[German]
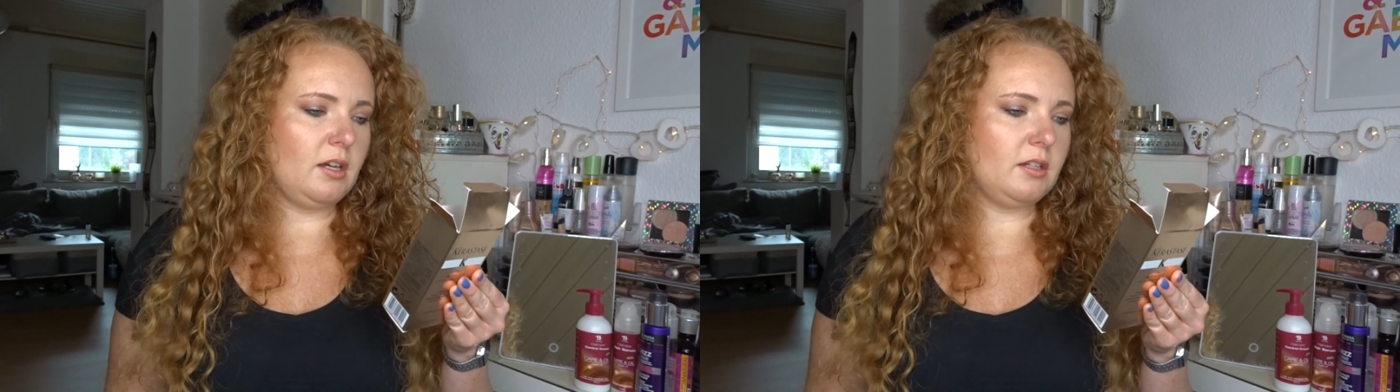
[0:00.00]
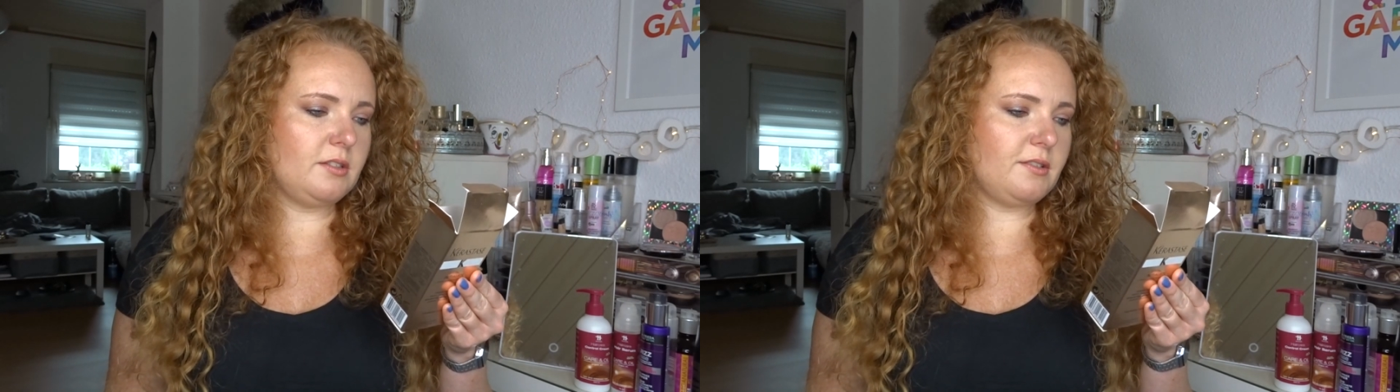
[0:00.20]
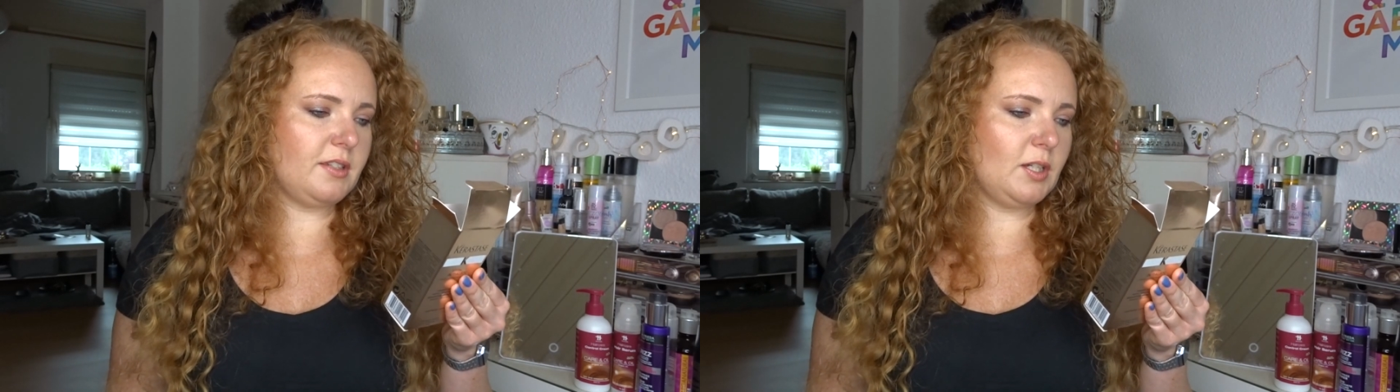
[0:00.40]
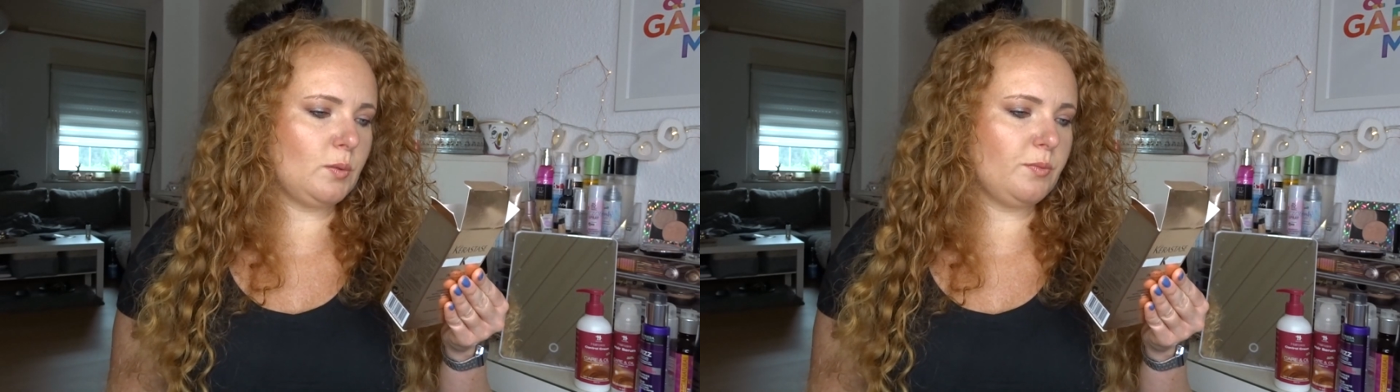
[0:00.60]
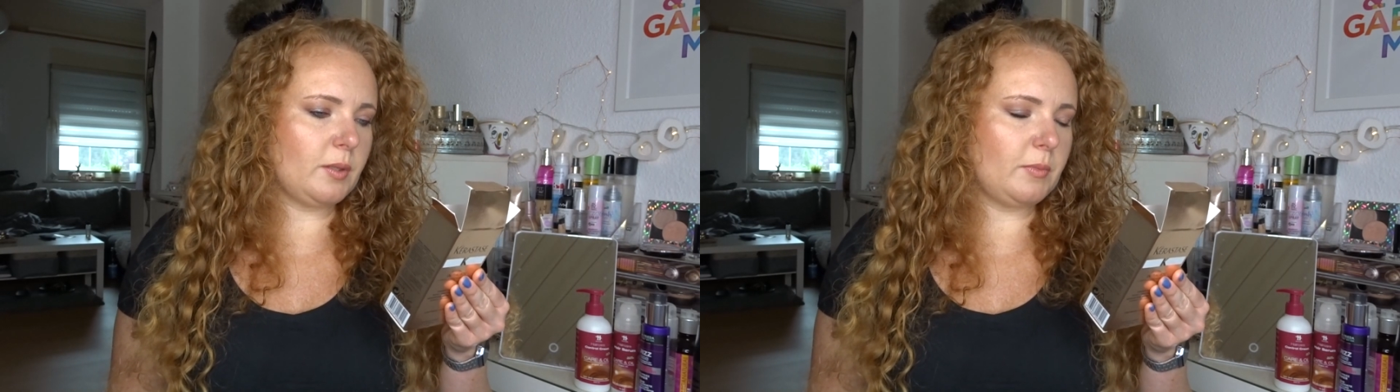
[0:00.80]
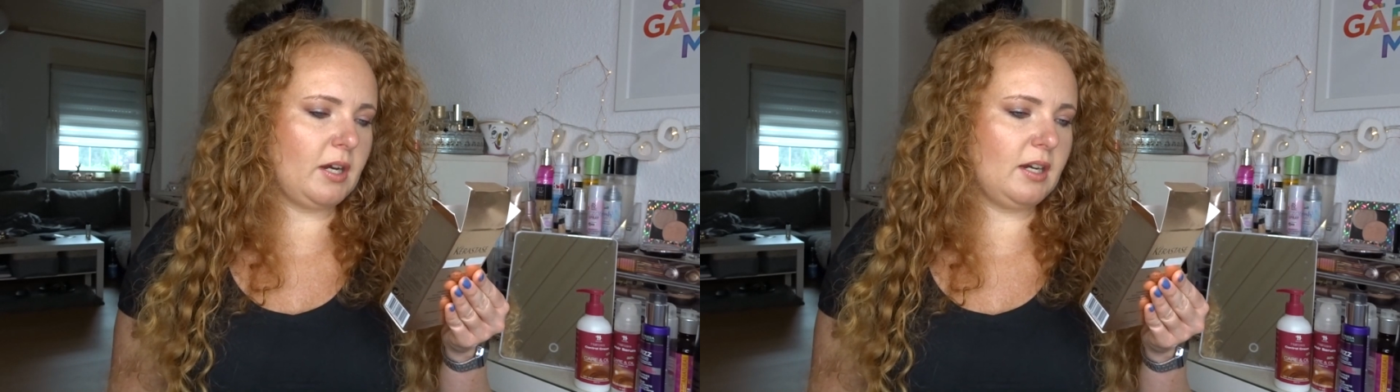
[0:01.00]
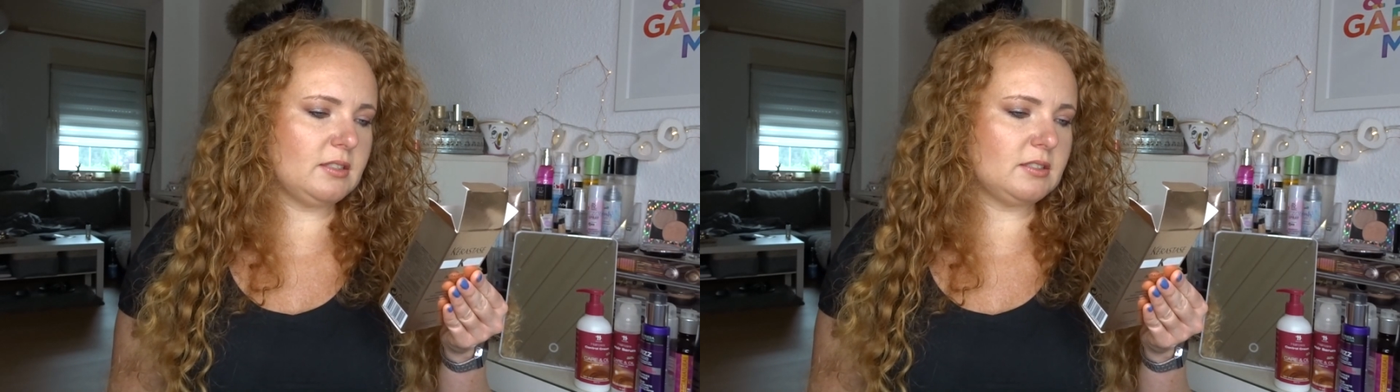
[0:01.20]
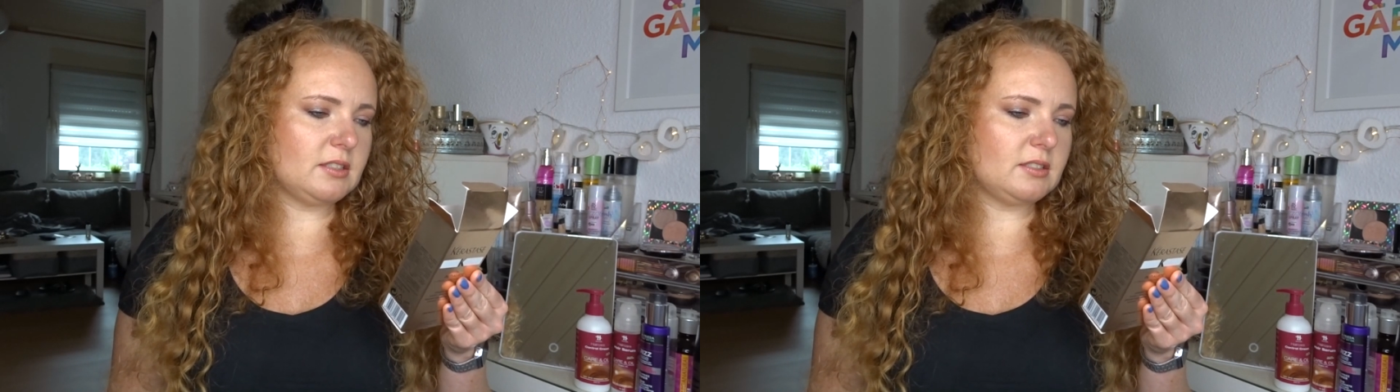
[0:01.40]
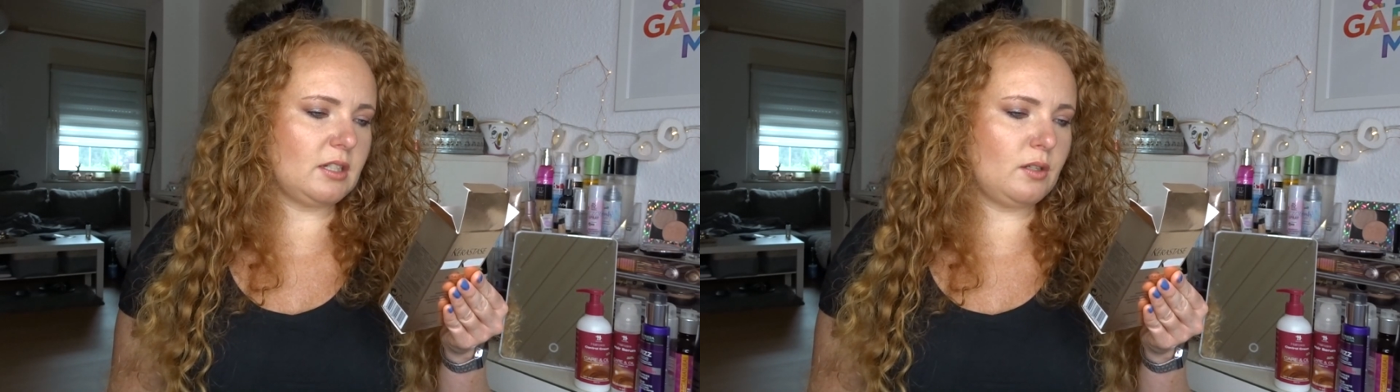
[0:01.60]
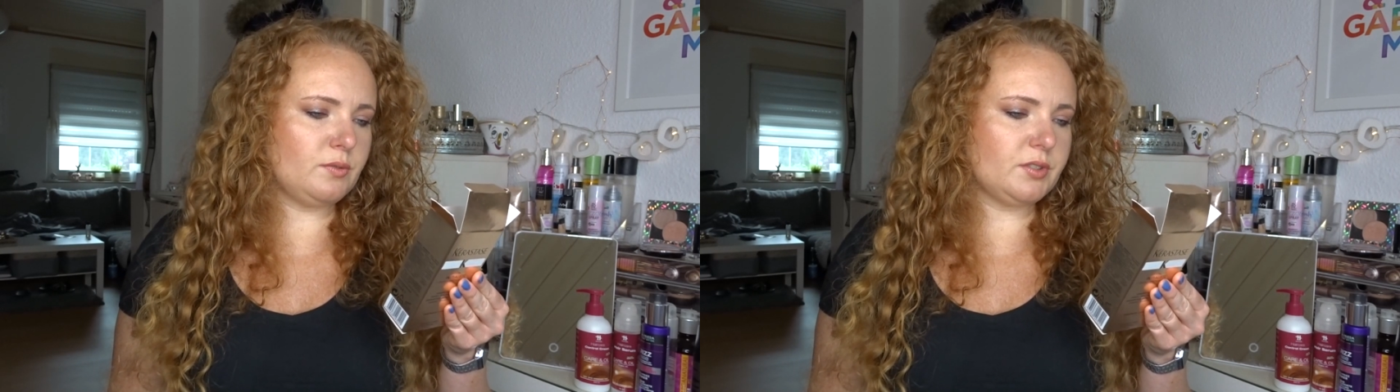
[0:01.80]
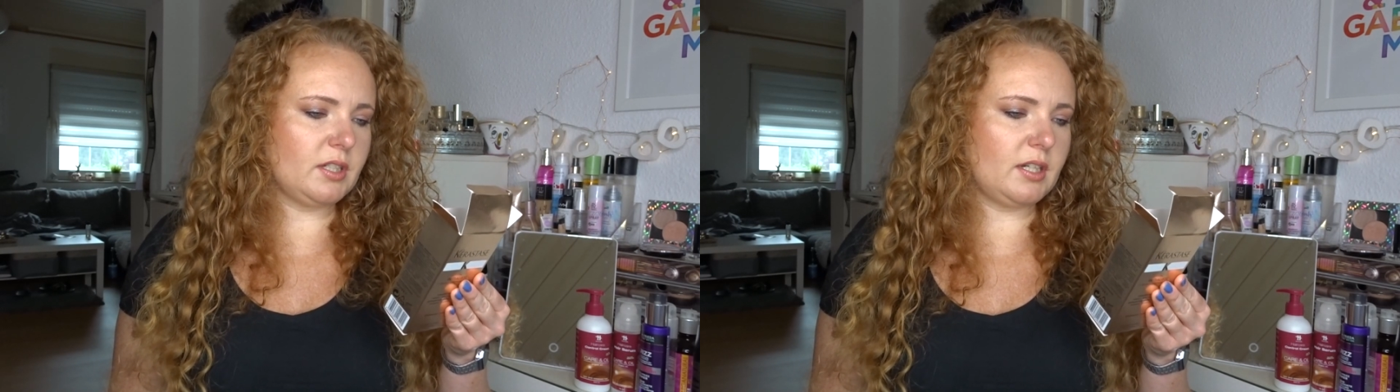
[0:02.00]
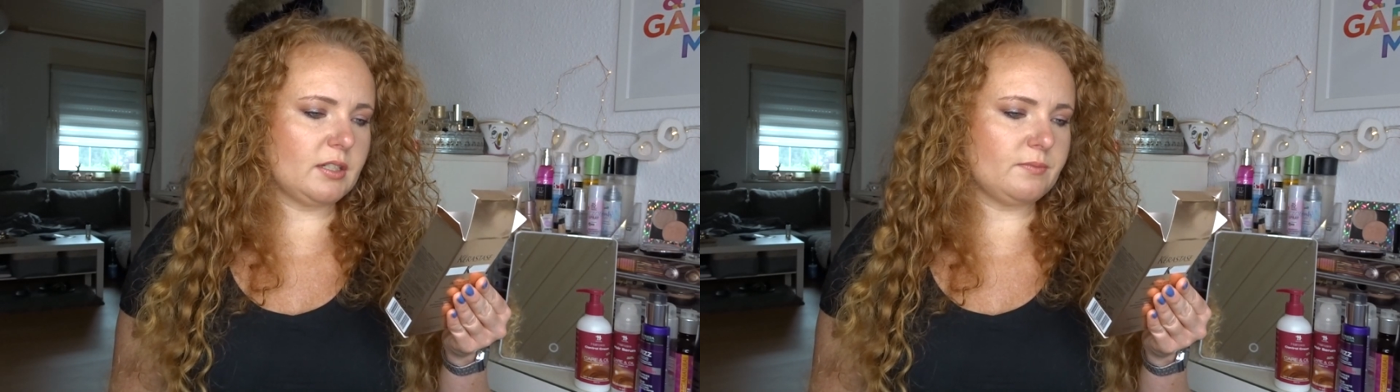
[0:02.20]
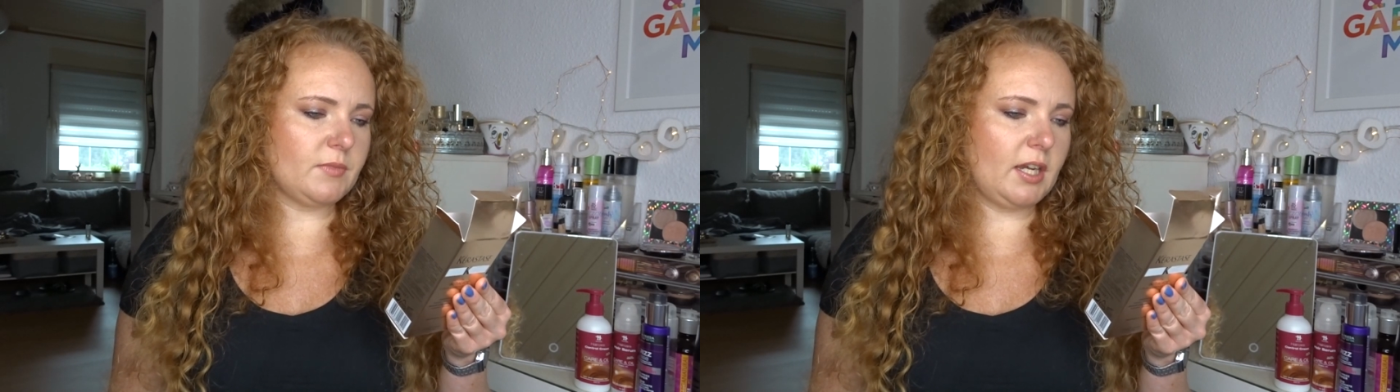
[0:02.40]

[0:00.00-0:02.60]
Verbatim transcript: Äh, des Serums am Haaransatz auftragen.